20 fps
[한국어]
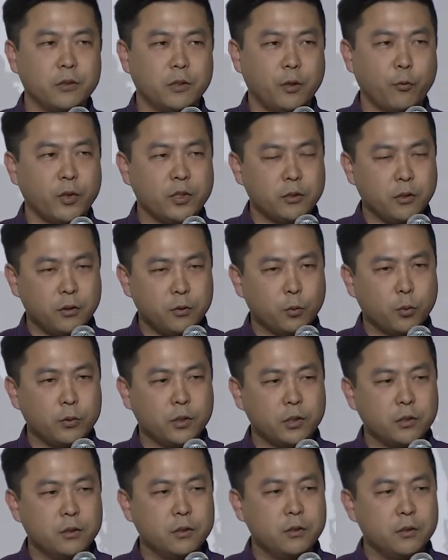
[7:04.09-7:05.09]
그 외적인
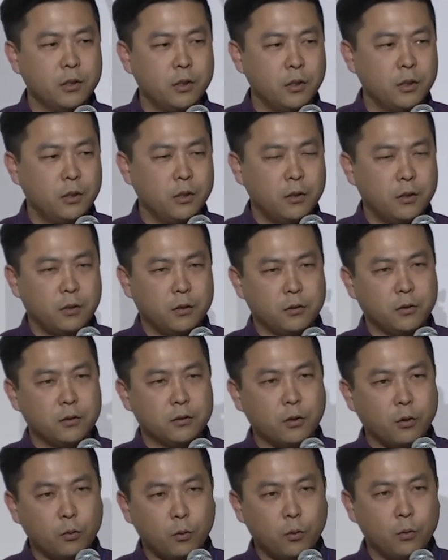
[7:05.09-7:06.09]
동기는 어떤
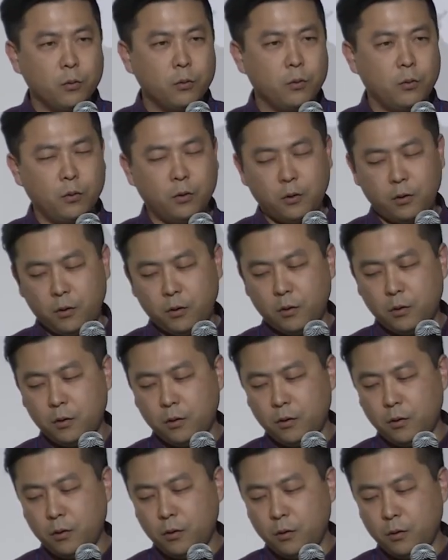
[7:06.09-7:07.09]
성공, 어,
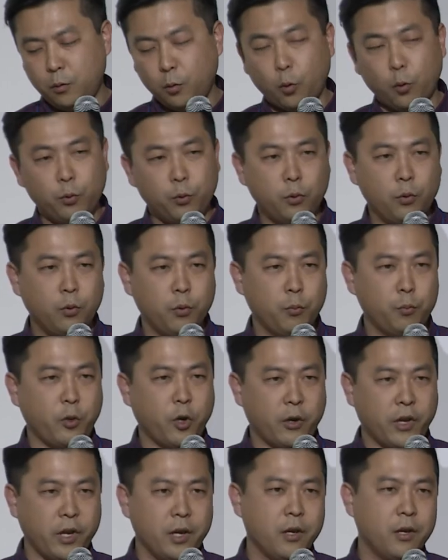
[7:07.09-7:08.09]
돈,
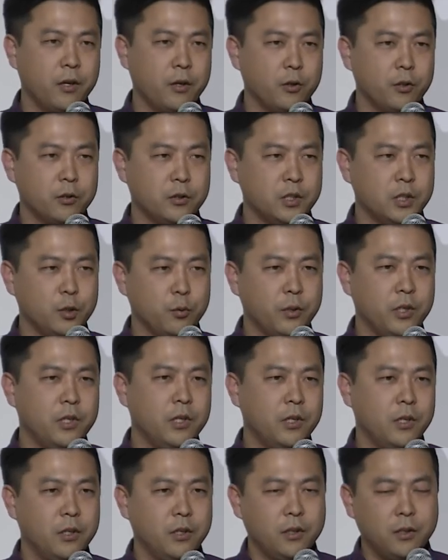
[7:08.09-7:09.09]
명예, 지위
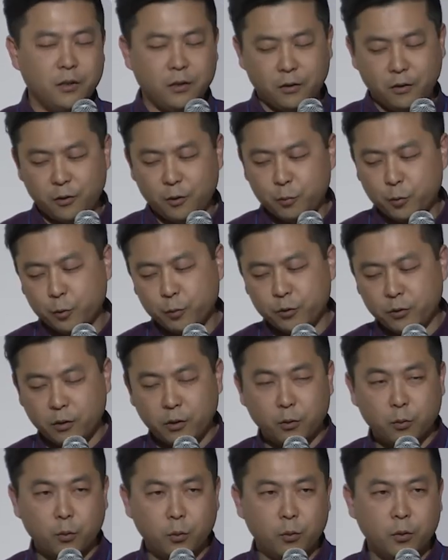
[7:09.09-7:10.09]
어, 이런
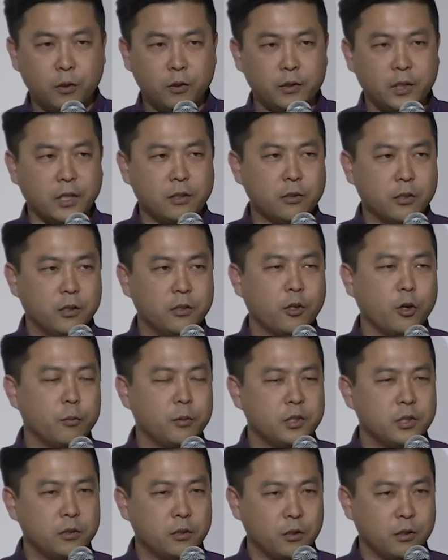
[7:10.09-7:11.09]
부분들이고 내적인 경험은
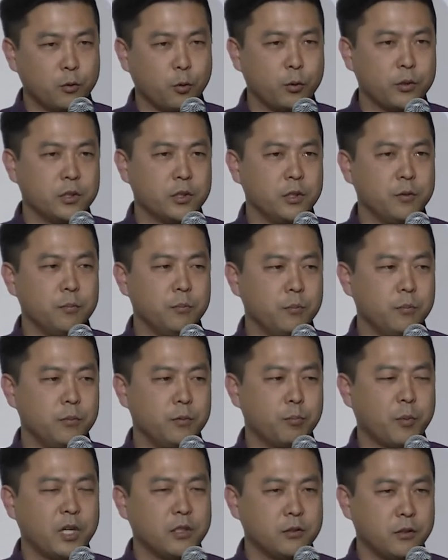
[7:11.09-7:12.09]
지적인 호기심,
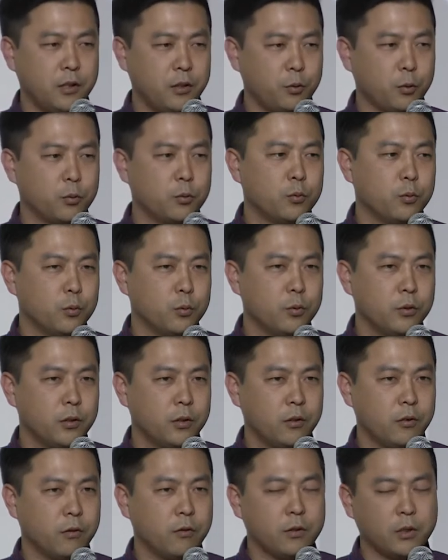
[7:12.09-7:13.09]
발전의 욕구
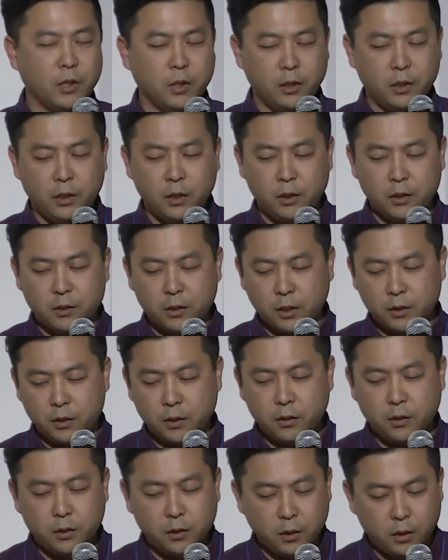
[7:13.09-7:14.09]
이런 건데
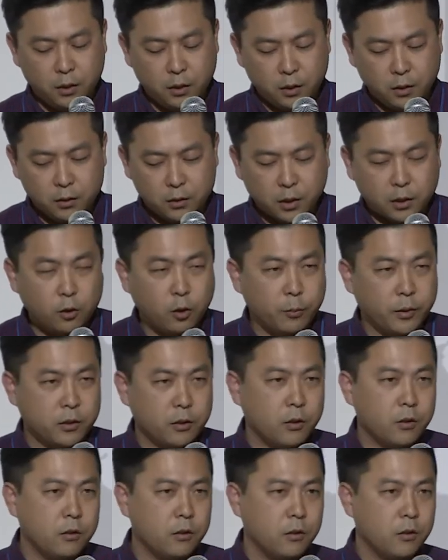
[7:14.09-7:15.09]
사실
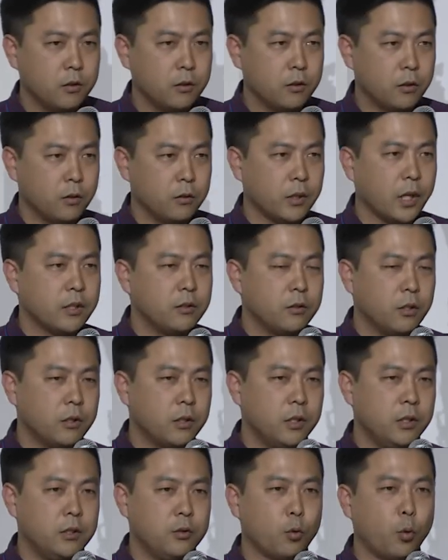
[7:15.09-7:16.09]
스타트업에서 그런
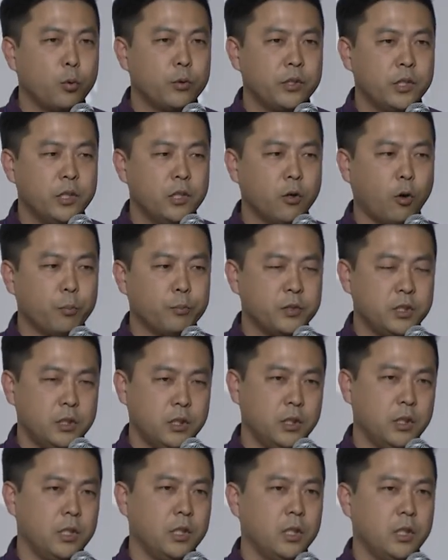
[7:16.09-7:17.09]
내적인 동기
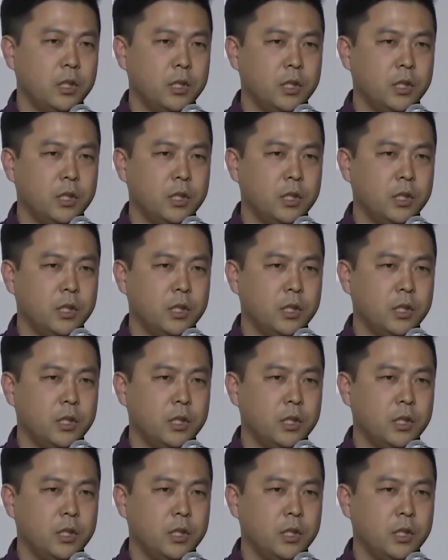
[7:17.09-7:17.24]
없이